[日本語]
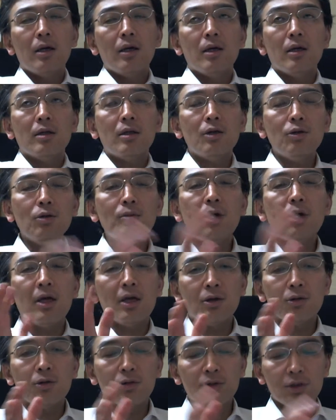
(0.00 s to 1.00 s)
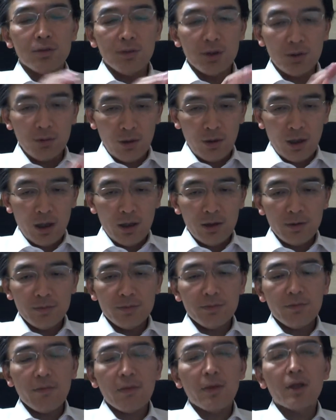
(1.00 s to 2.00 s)
え例えば営業にしましょうか。
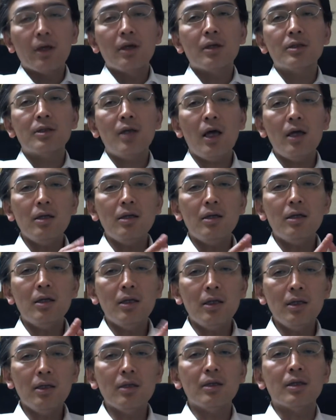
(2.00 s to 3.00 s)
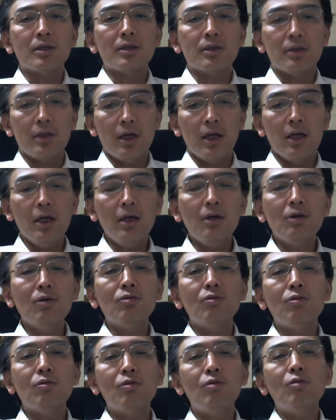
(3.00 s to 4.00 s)
え最近ですね、営
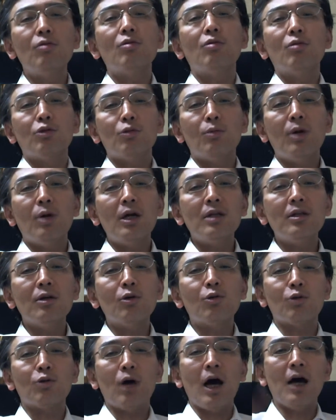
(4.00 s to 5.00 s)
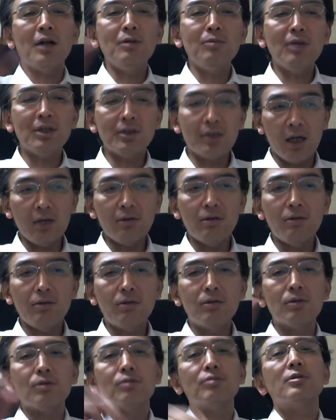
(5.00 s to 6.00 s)
業の本を読まれたことあります
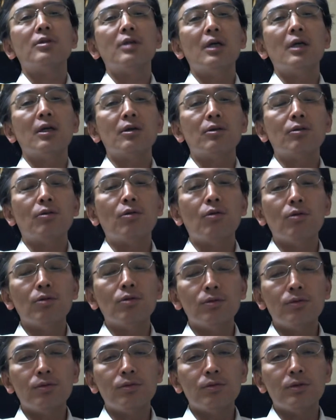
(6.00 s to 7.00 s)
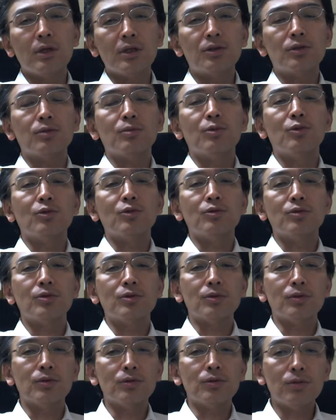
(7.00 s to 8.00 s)
かっていうふうにね、こういうふうな質問を
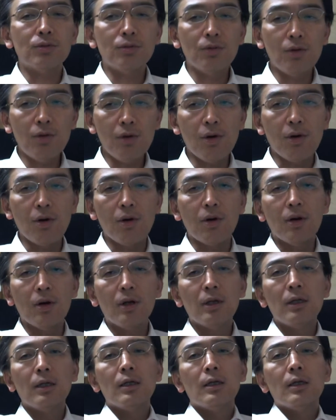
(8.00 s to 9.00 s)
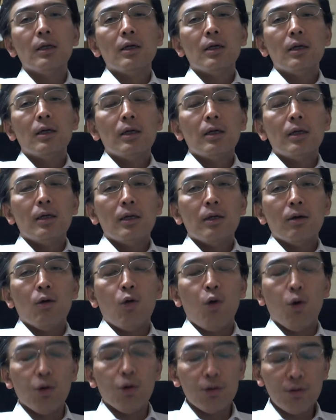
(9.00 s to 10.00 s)
すると、
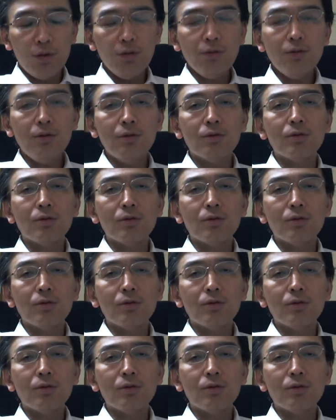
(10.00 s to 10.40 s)
ほとん